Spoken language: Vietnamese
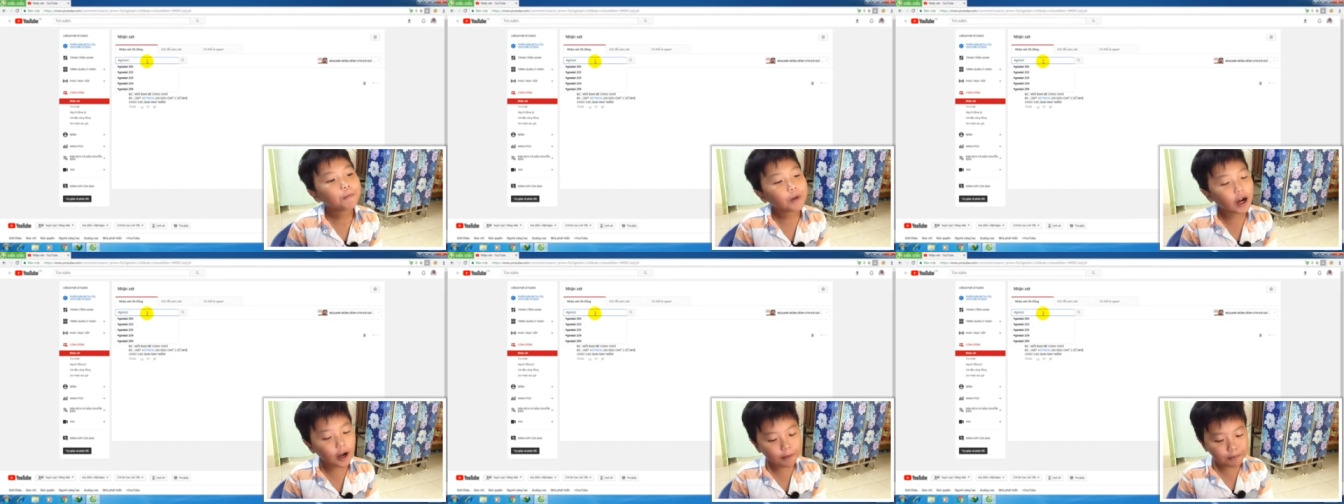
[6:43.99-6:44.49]

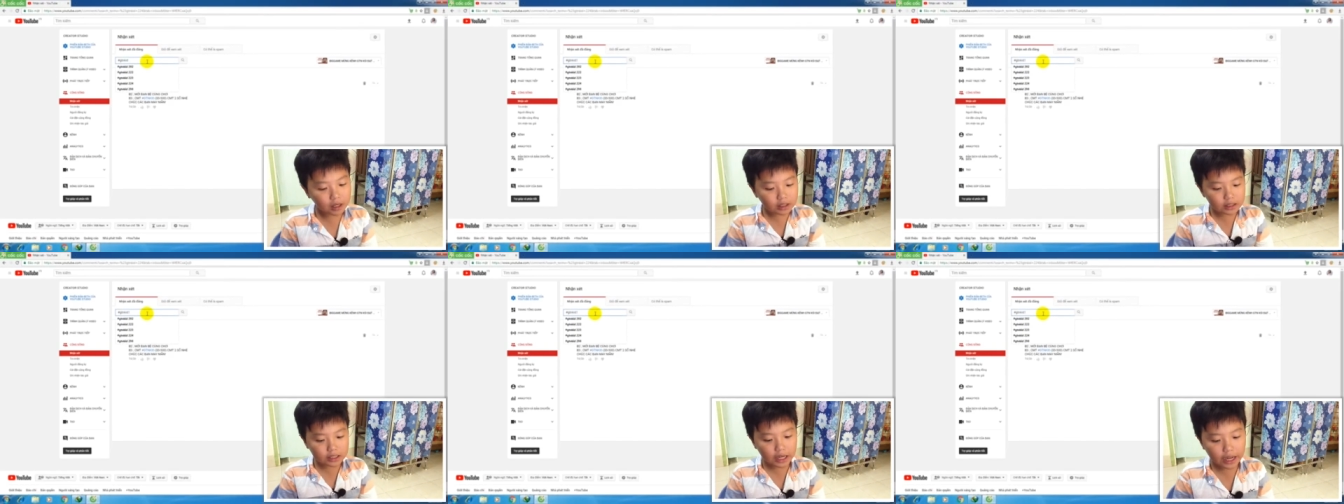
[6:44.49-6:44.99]
ờ,
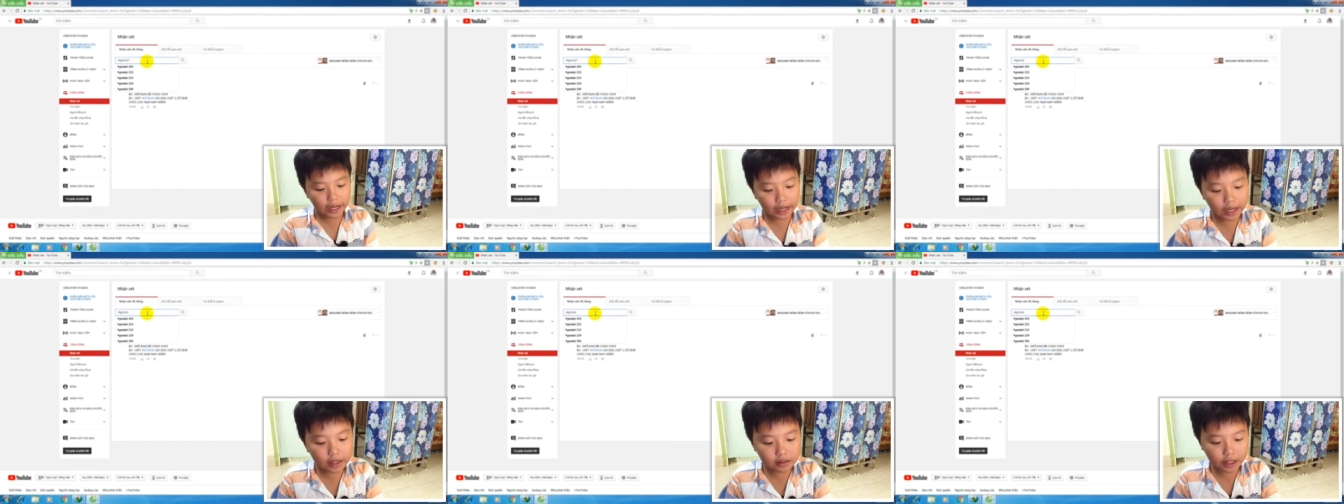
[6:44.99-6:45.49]
Mình
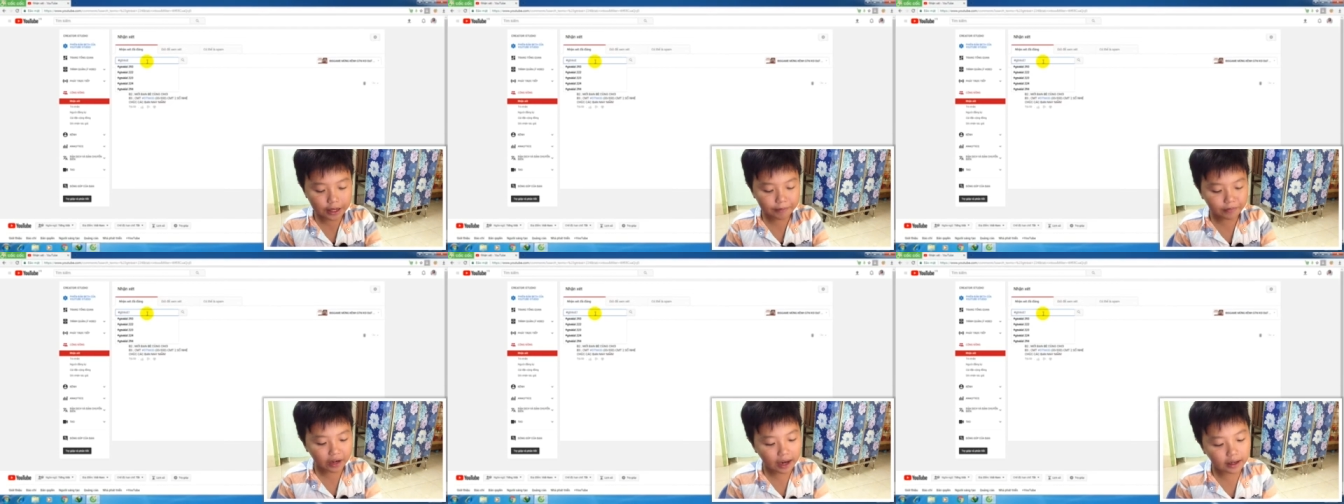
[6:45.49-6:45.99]
sẽ
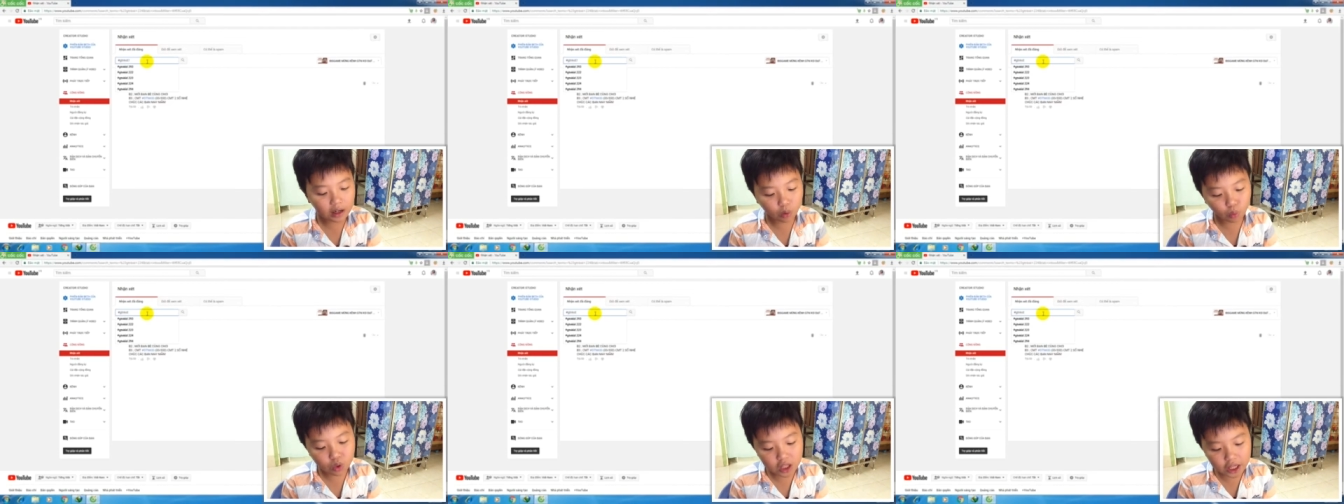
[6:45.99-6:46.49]
tìm ra
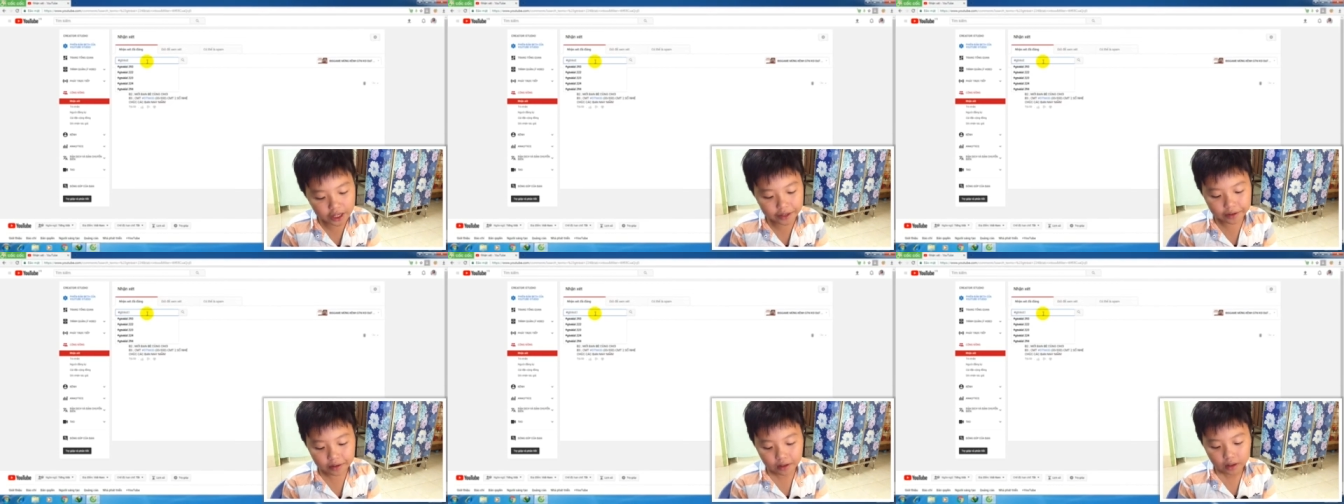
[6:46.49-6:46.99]
ngẫu nhiên